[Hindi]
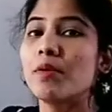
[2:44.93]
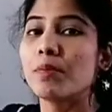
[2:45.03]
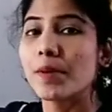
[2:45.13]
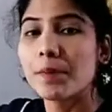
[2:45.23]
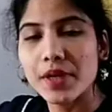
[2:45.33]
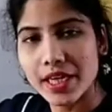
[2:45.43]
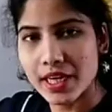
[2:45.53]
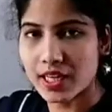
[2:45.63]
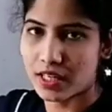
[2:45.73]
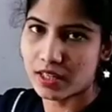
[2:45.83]
प्रिपेयर
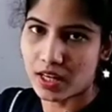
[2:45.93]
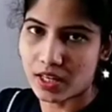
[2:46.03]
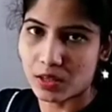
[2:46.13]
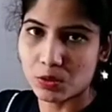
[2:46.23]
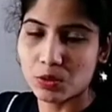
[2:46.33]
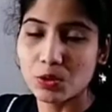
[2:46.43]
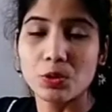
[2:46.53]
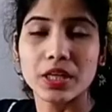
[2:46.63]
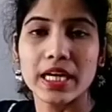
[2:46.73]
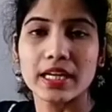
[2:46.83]
करना है अल्कोहल
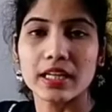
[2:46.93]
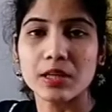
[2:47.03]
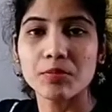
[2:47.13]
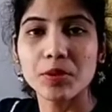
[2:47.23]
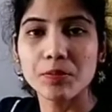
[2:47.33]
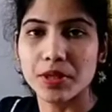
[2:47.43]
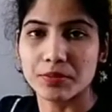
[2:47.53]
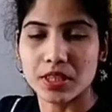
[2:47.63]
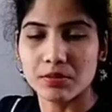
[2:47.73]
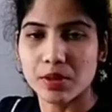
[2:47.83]
को क्या करना है
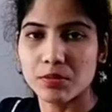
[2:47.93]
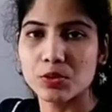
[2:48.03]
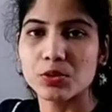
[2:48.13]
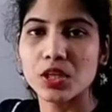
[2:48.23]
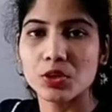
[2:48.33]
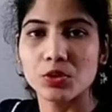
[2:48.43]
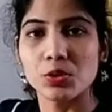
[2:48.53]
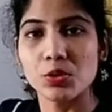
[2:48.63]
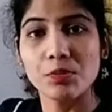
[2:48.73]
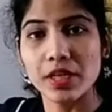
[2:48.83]
प्रिपेयर मतलब आप लोगों को
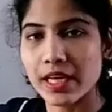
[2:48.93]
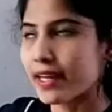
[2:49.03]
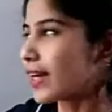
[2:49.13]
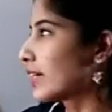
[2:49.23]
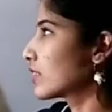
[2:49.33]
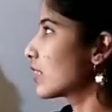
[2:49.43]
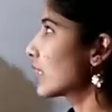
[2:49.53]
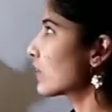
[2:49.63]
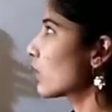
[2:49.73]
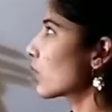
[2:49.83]
अल्कोहल को बनाना है
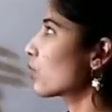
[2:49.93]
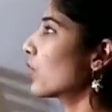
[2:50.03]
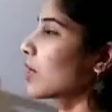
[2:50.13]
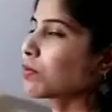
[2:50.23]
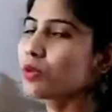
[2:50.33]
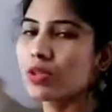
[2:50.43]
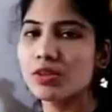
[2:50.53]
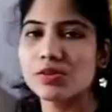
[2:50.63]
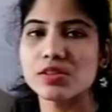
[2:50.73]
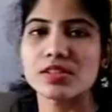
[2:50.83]
ठीक है तो अल्कोहल आप लोगों का
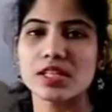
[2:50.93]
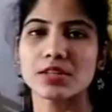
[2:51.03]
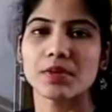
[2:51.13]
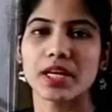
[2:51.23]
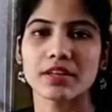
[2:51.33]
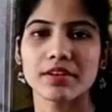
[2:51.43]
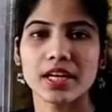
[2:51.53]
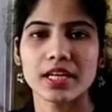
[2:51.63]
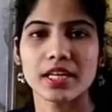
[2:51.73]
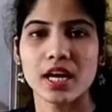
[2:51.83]
कौन से साइड पे आने
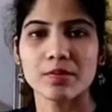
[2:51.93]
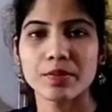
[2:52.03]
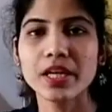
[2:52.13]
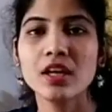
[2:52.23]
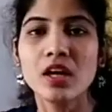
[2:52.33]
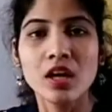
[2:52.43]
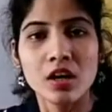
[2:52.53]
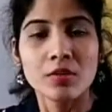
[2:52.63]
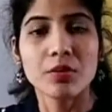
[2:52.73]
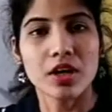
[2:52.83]
वाला है यहाँ पे
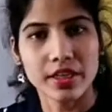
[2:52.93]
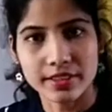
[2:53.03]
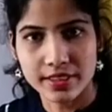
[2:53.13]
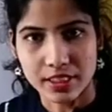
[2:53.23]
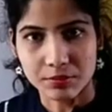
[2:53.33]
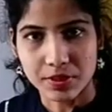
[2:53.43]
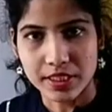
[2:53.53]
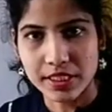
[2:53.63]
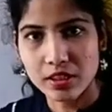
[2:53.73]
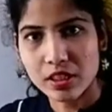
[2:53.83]
प्रोडक्ट साइड पे
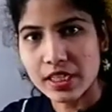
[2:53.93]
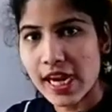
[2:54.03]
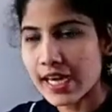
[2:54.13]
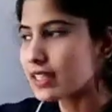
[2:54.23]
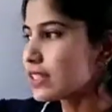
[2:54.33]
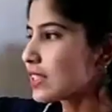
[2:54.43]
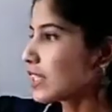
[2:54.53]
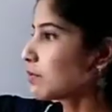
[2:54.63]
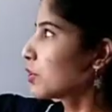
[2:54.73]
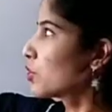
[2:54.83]
ठीक है रिएक्टेंट
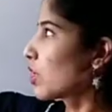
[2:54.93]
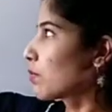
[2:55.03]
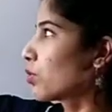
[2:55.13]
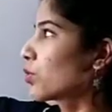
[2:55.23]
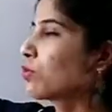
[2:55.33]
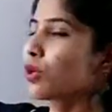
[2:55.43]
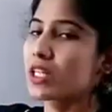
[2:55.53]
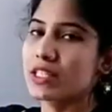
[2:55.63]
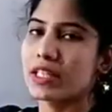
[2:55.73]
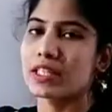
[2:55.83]
साइड पे जो आप लोगों को
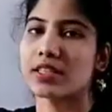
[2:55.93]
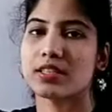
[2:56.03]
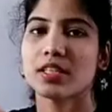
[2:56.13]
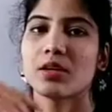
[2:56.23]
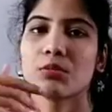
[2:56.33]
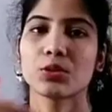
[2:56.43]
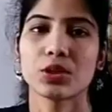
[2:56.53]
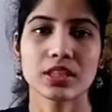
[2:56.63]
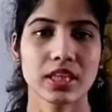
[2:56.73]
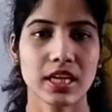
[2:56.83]
बोला जाएगा जैसे कि हम
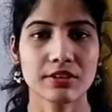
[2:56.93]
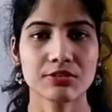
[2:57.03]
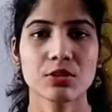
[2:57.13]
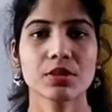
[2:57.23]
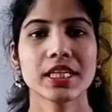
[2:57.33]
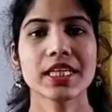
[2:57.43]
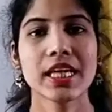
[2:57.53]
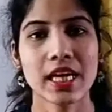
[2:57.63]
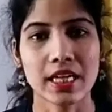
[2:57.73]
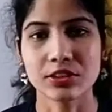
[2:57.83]
लोगों ने देखा है फ्रॉम
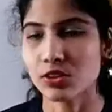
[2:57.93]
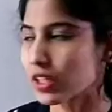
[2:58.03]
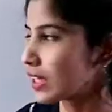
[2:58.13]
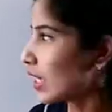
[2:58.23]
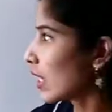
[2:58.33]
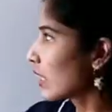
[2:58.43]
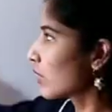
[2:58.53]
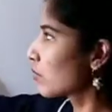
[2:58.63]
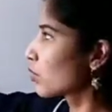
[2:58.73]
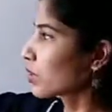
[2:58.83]
अल्किल हलाइट तो अल्किल हलाइट
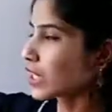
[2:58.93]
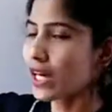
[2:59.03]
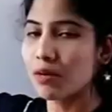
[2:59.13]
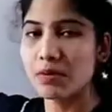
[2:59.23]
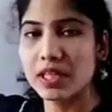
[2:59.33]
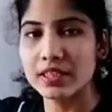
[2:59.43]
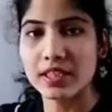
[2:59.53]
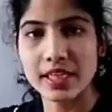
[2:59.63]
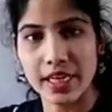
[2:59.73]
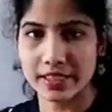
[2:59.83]
हम लोगों ने कहाँ पे लिया
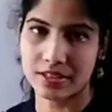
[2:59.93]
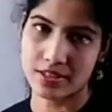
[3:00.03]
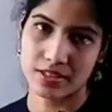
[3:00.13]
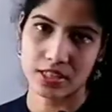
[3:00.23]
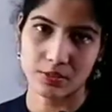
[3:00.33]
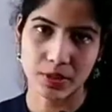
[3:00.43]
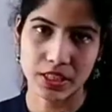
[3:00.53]
था रिएक्टेंट साइड पे